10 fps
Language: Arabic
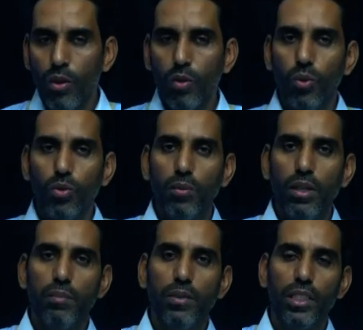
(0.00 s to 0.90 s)
يعود
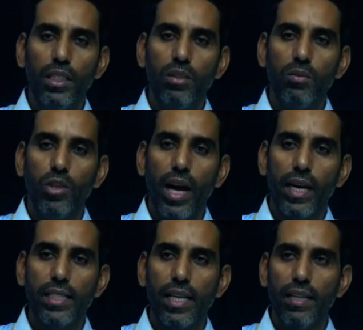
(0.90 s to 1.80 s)
مهمة على
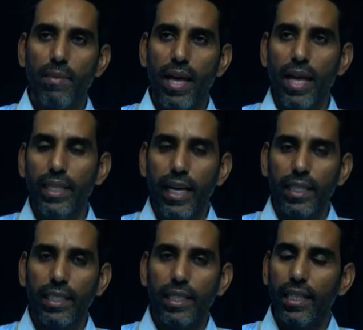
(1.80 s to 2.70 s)
المناقصة لماذا؟ لياك
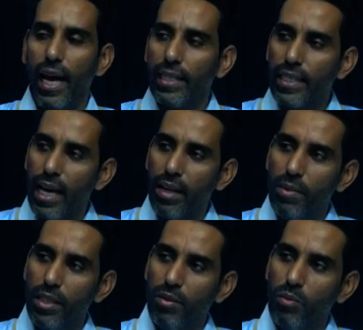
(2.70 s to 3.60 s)
تخلق عدالة
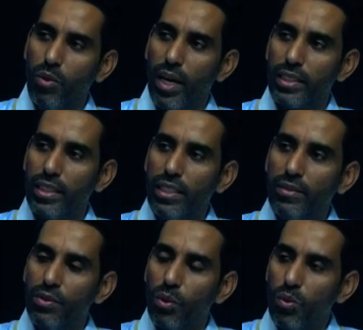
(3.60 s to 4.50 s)
بين المواطنين
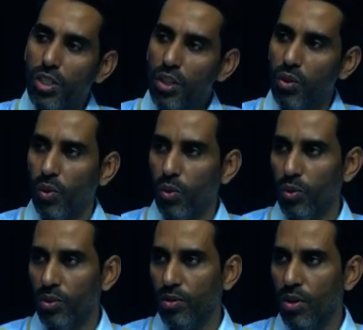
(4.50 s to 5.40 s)
في توزيع
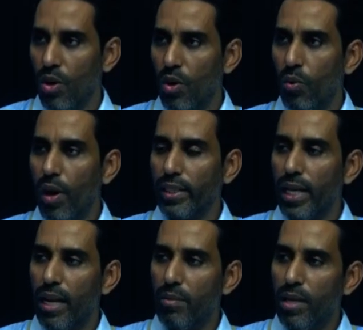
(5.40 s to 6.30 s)
العقود
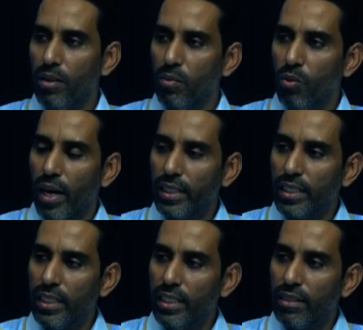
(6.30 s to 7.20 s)
وعدالة بين
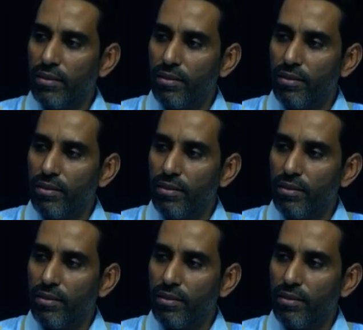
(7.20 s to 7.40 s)
المواطنين